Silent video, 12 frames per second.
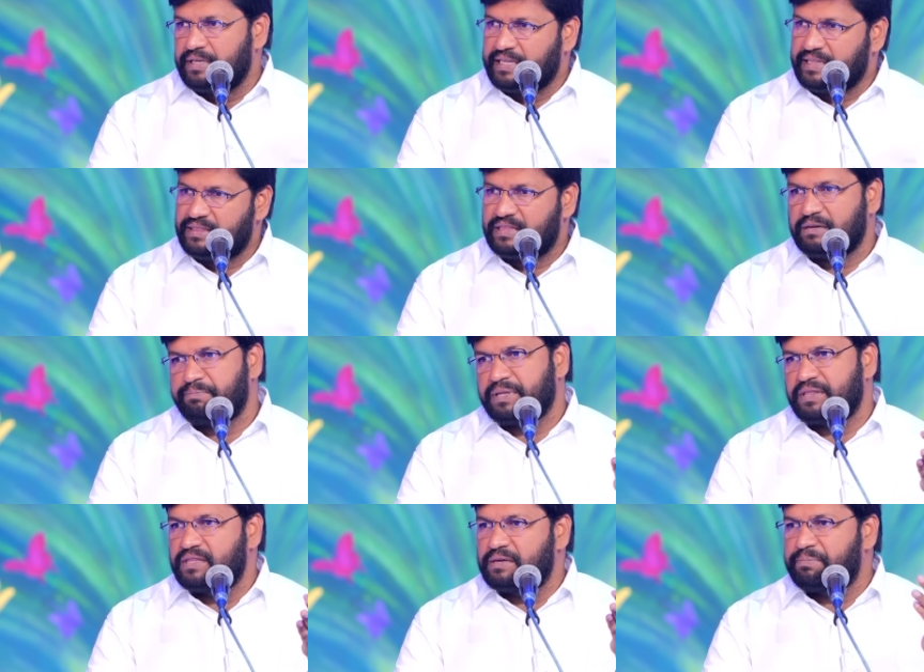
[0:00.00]
ఎంత
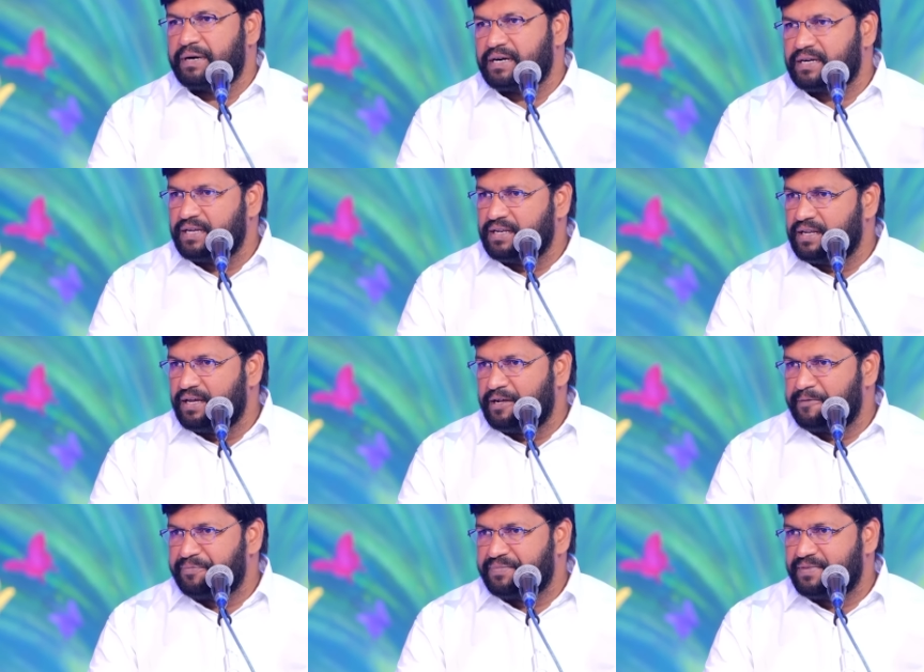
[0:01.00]
పెద్ద పాటైనా
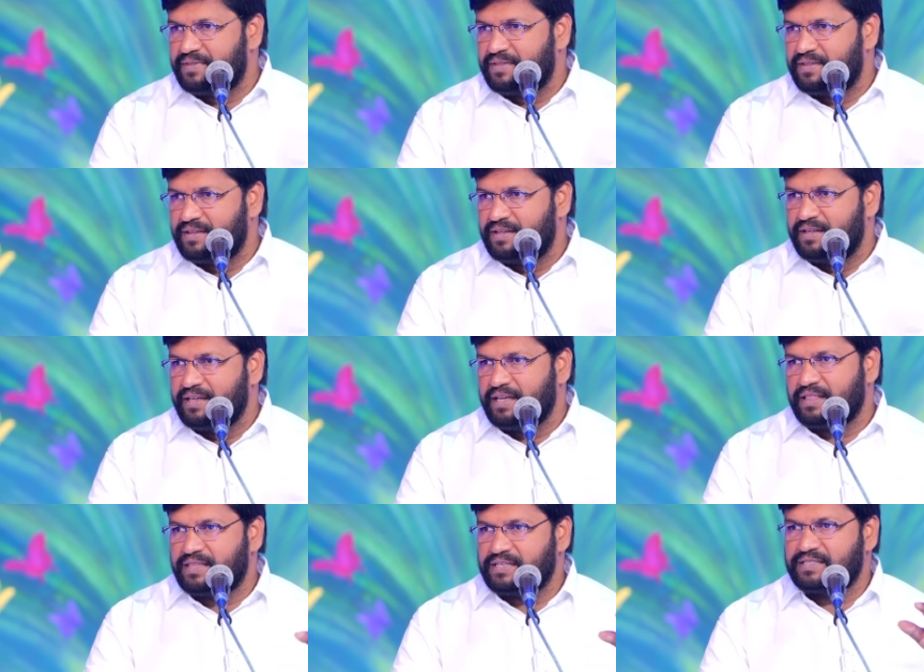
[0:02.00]

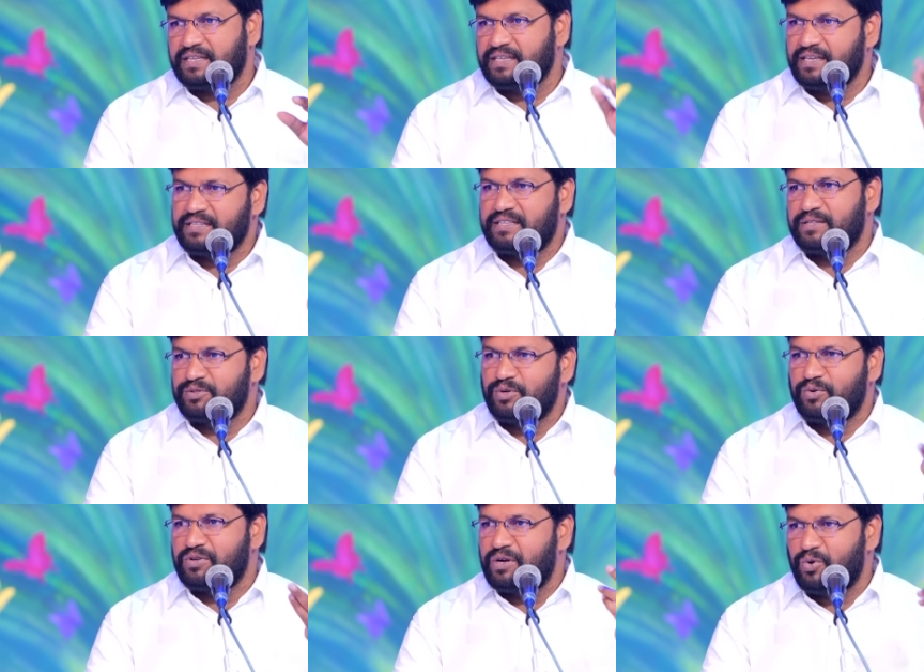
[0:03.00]
ఎంత సంగీతంతో
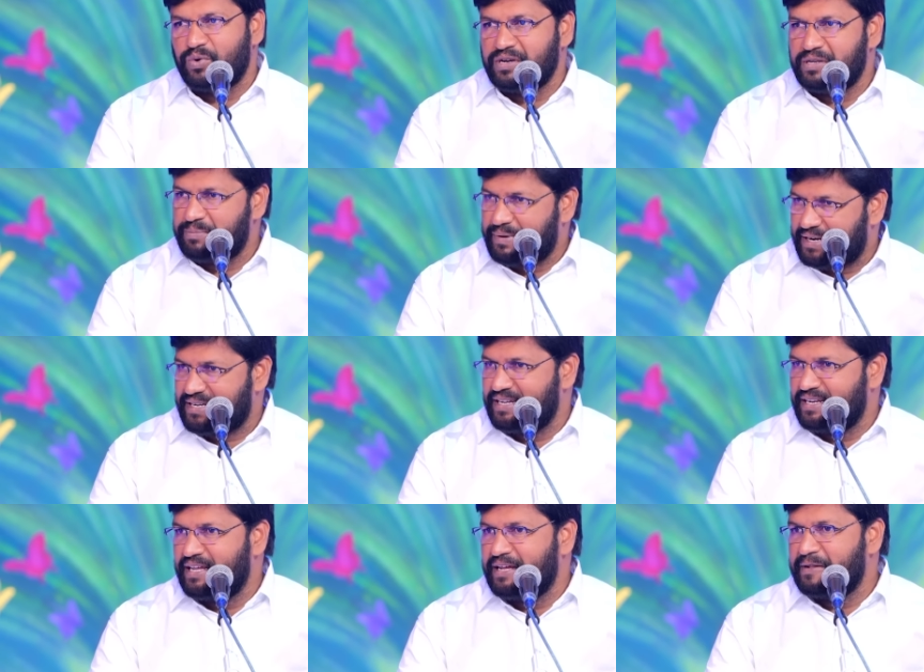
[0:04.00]
ఉన్నటువంటి
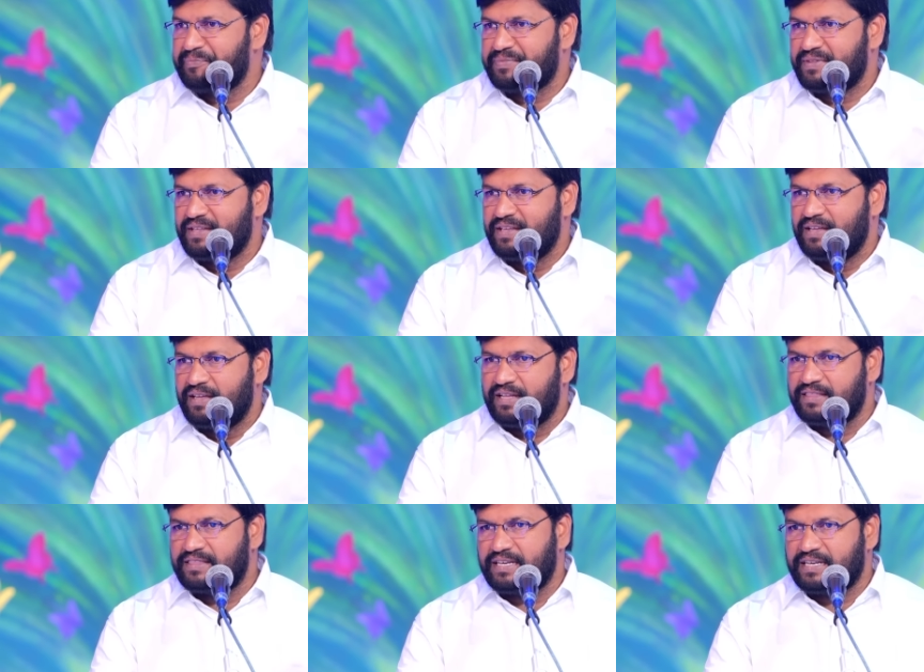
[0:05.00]
పాటైనా
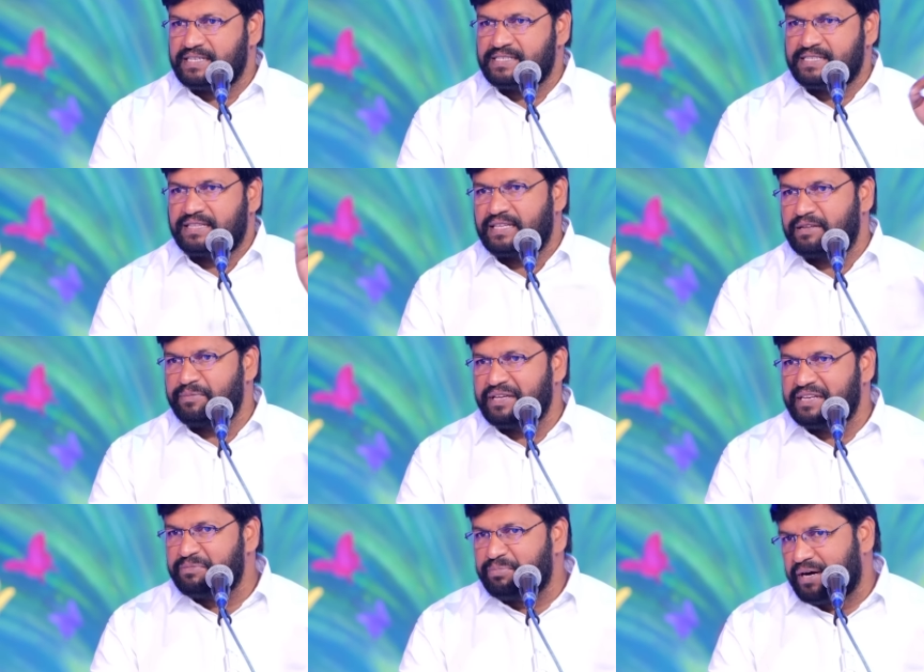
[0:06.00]
ఎంత
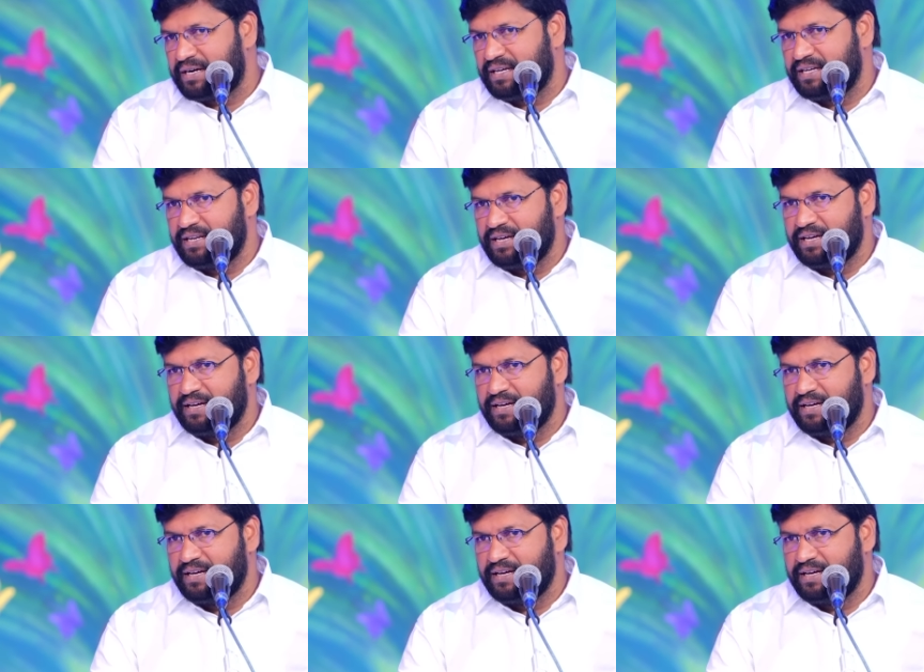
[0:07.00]
కష్టతరమైన పాటైనా